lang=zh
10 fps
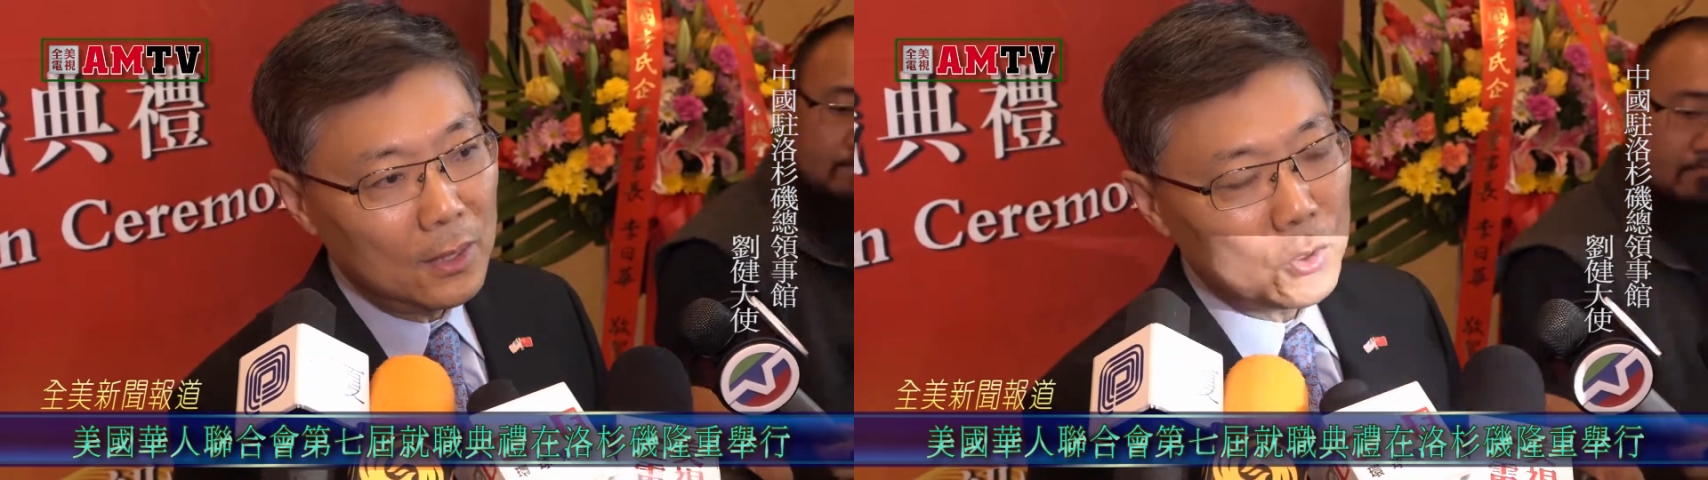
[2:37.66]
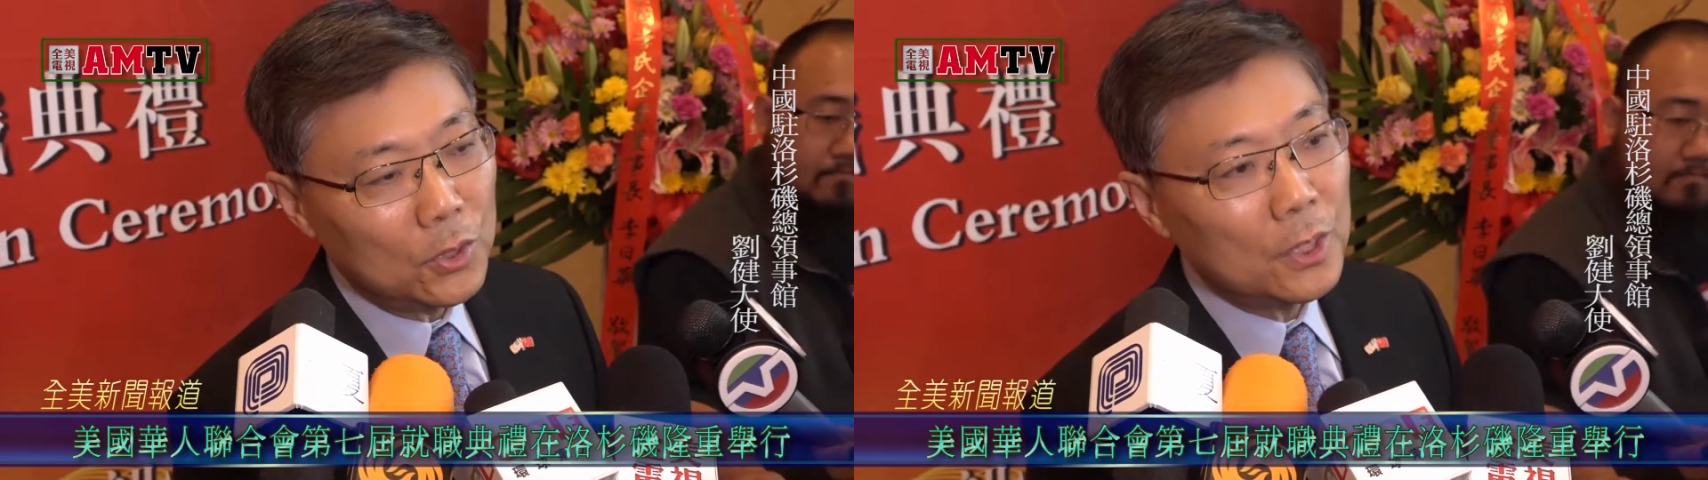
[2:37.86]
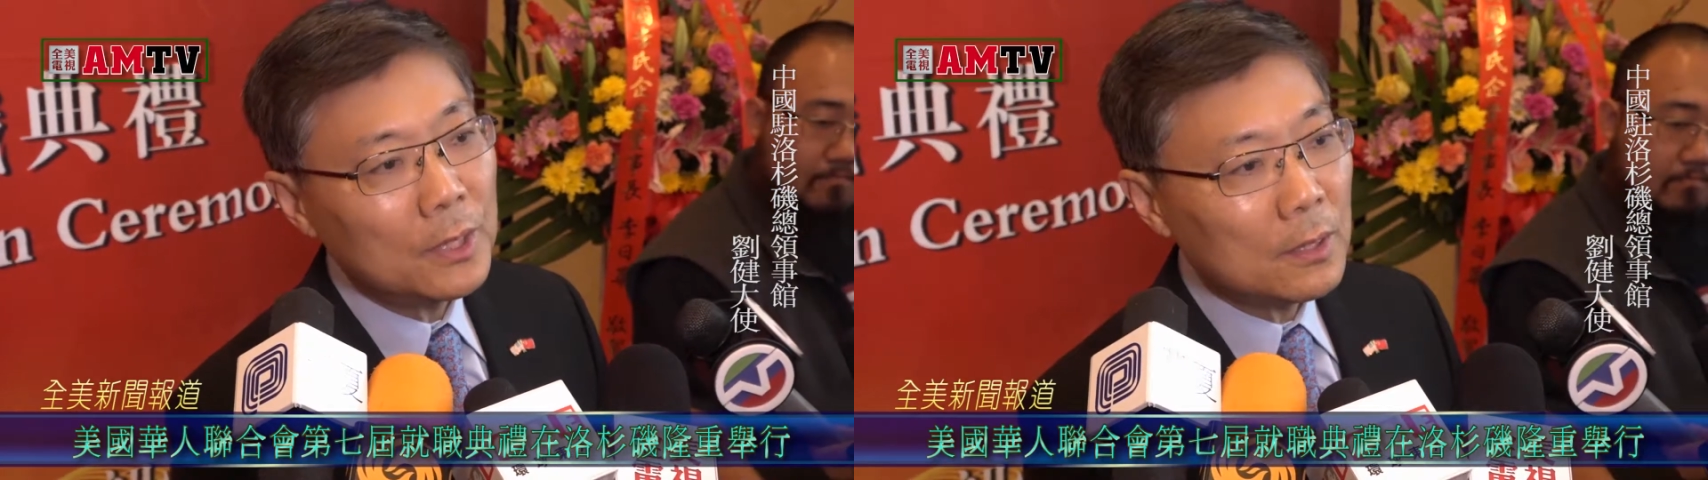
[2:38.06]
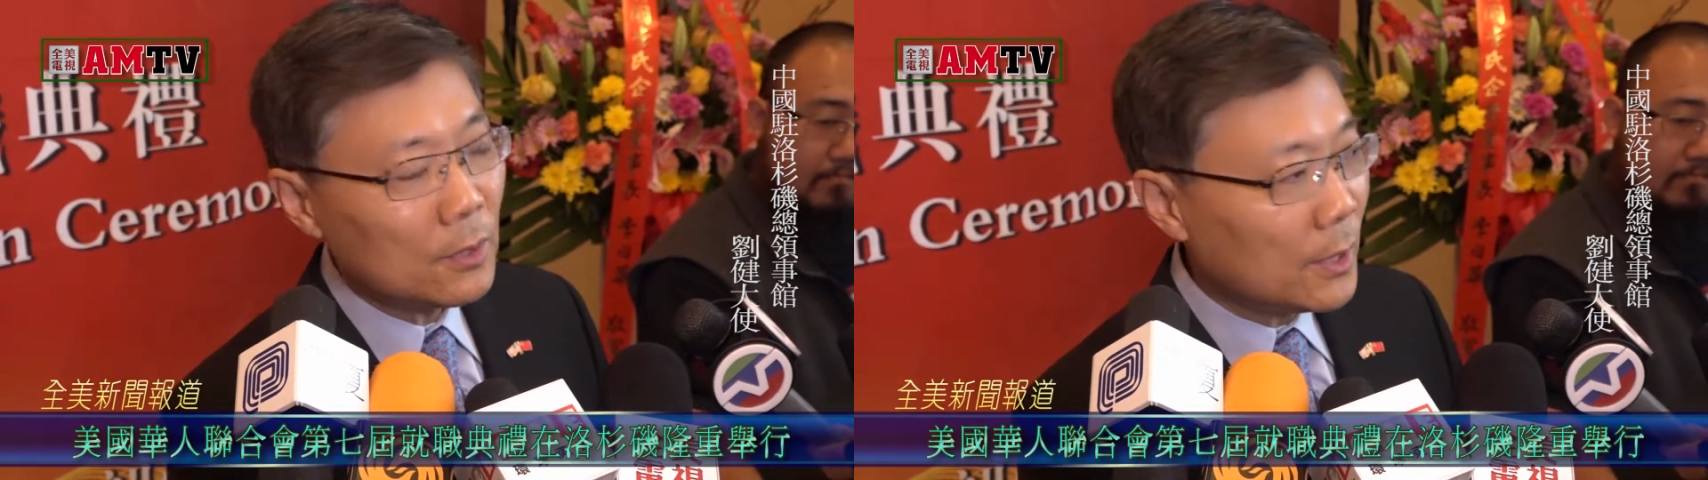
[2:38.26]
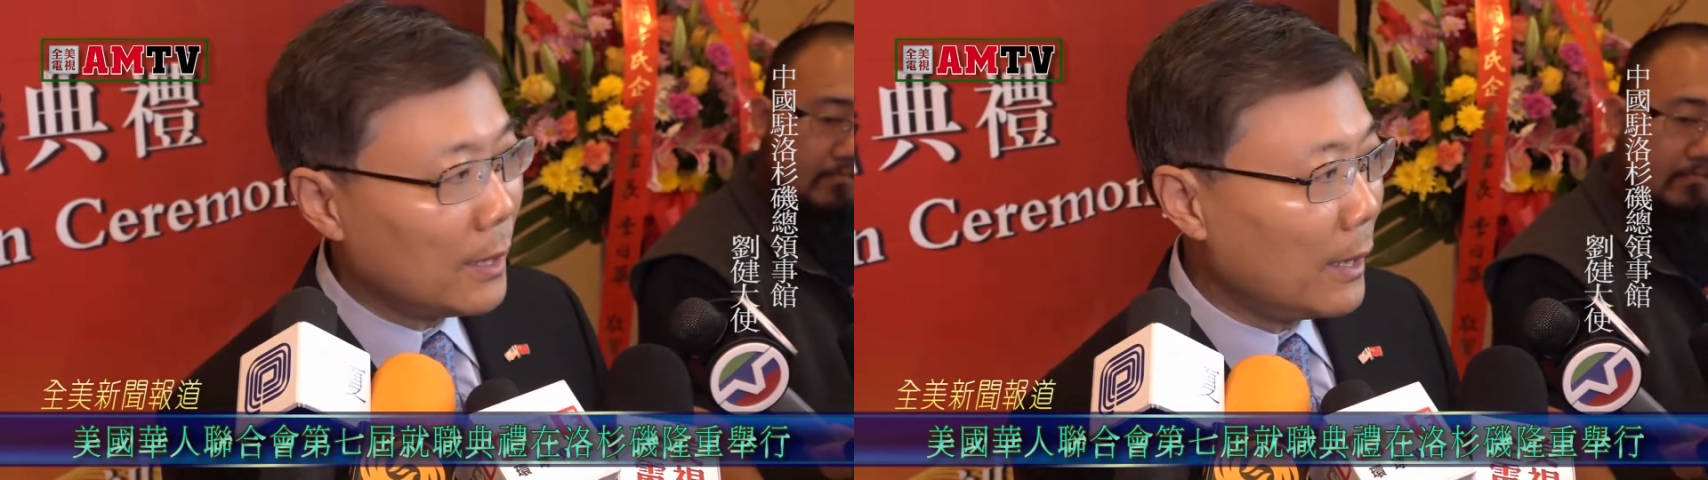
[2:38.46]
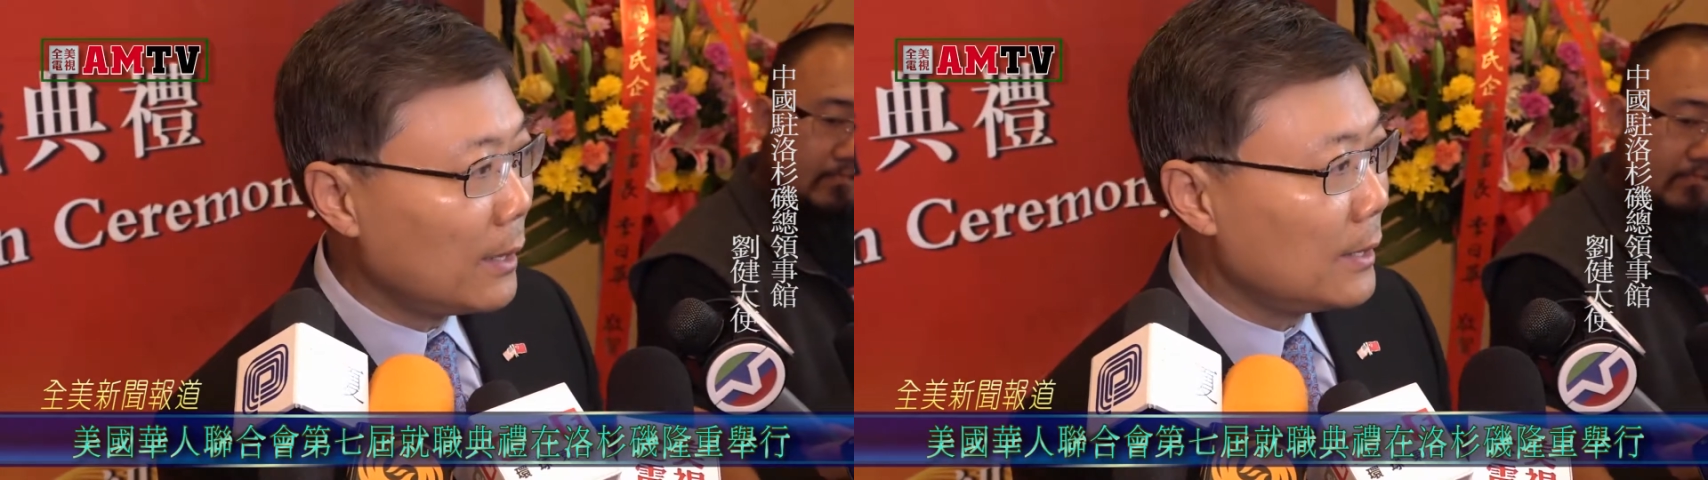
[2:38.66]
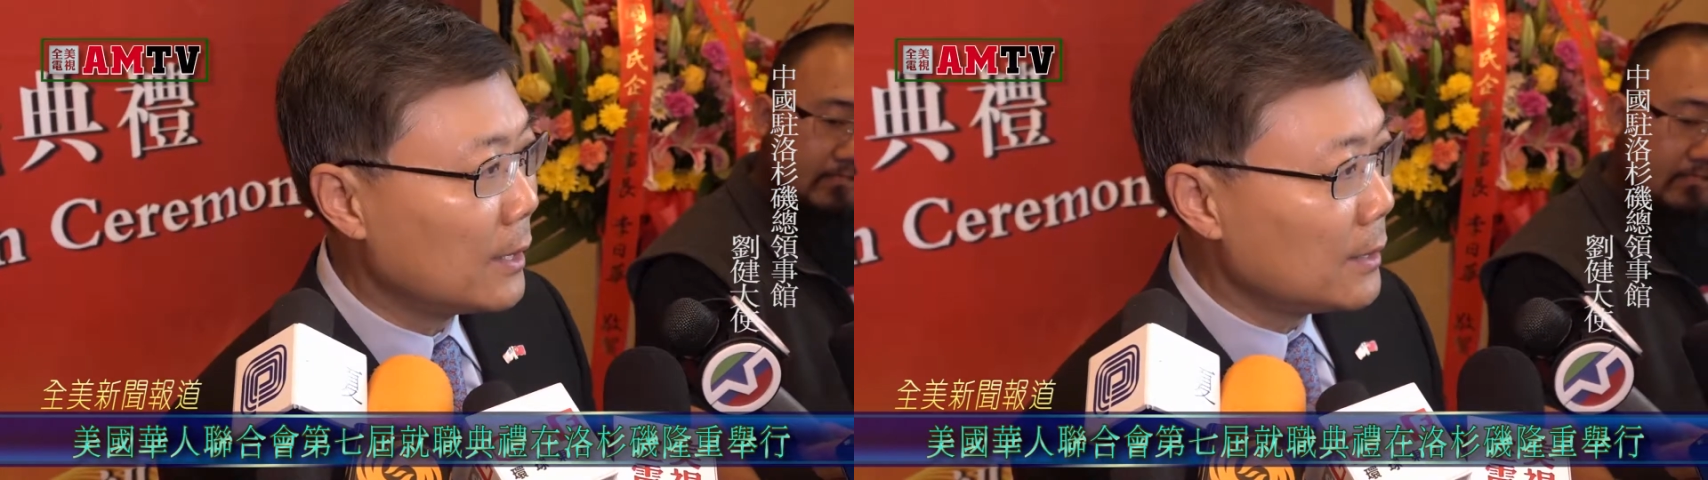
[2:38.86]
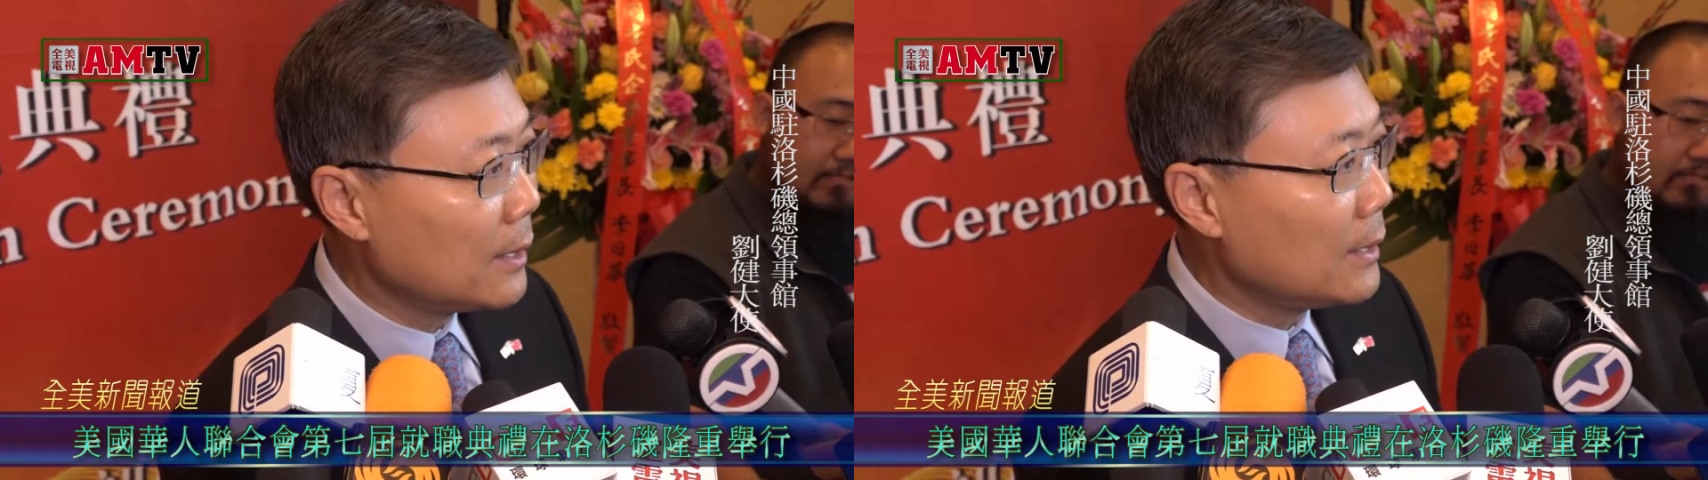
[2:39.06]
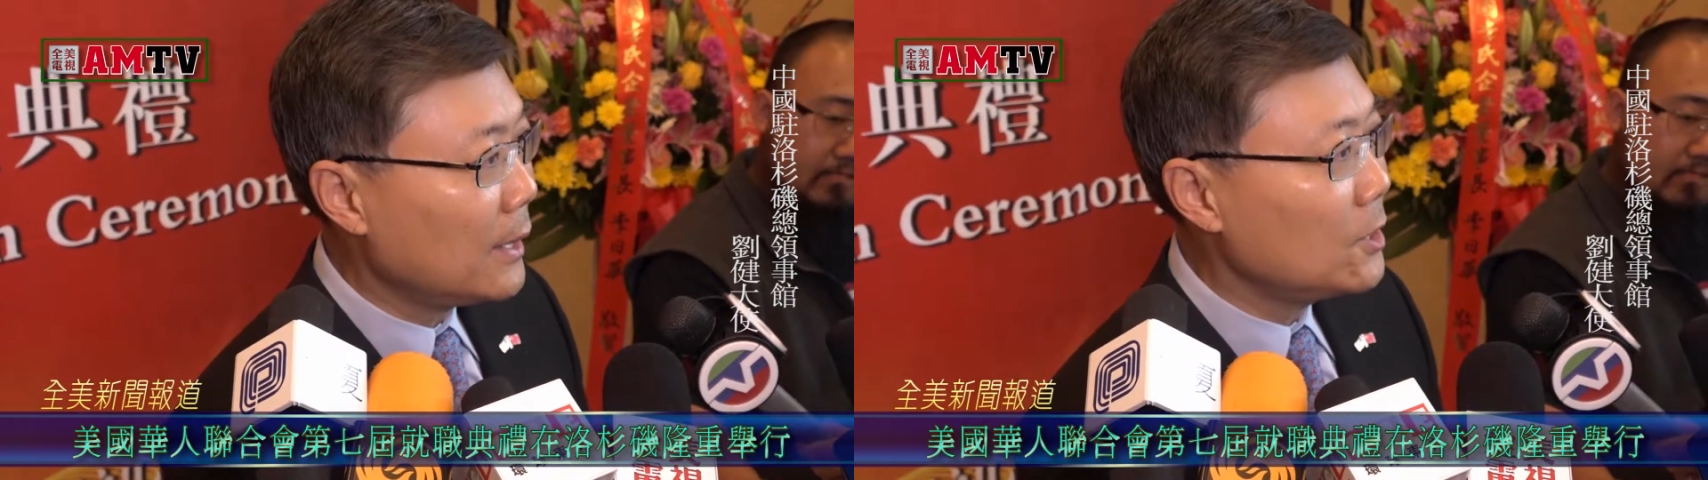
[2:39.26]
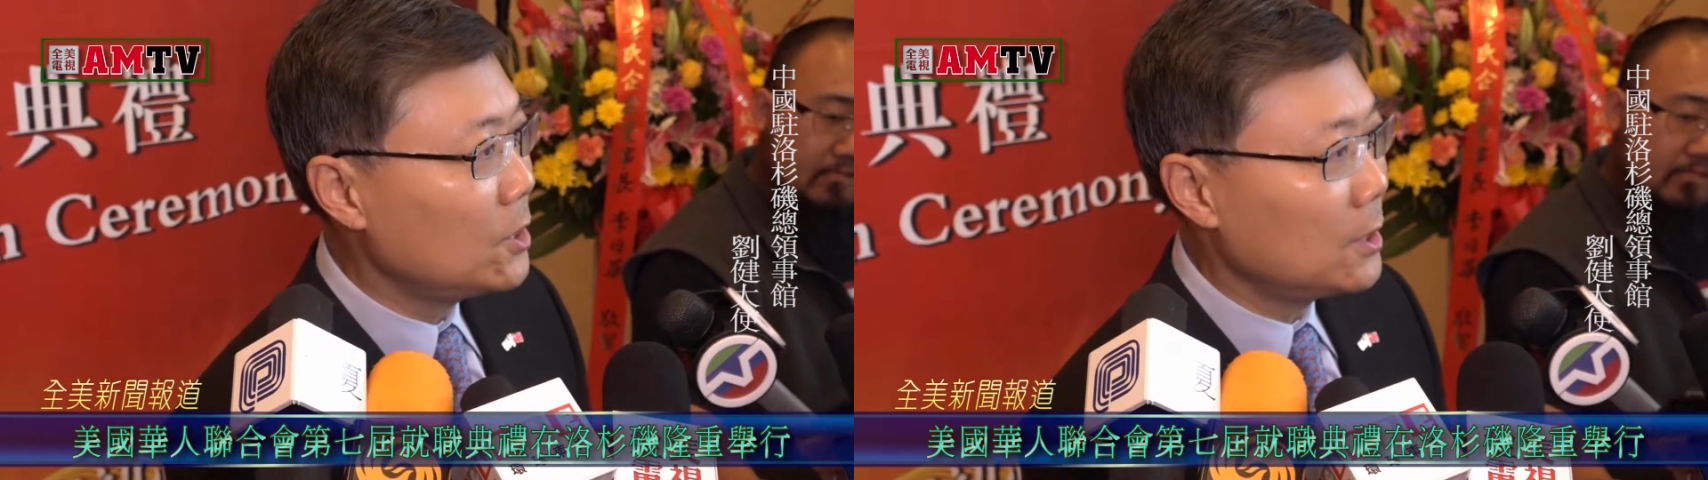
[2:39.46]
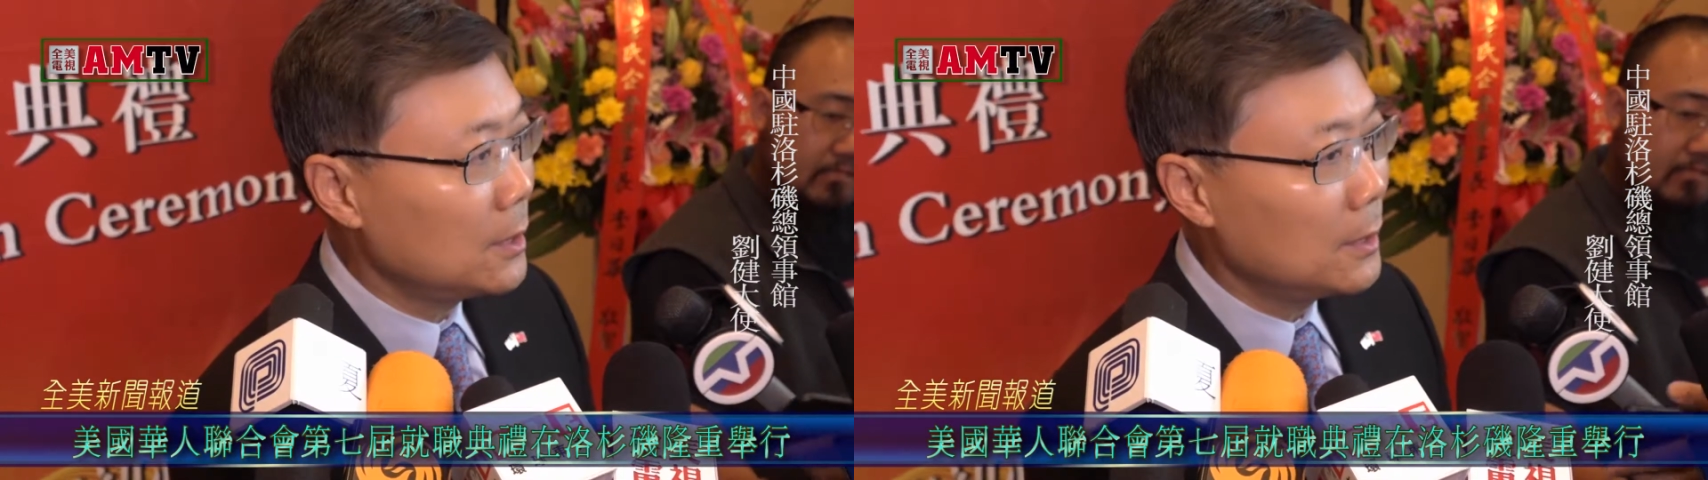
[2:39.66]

所以今天到这儿来呢，也跟大家一起，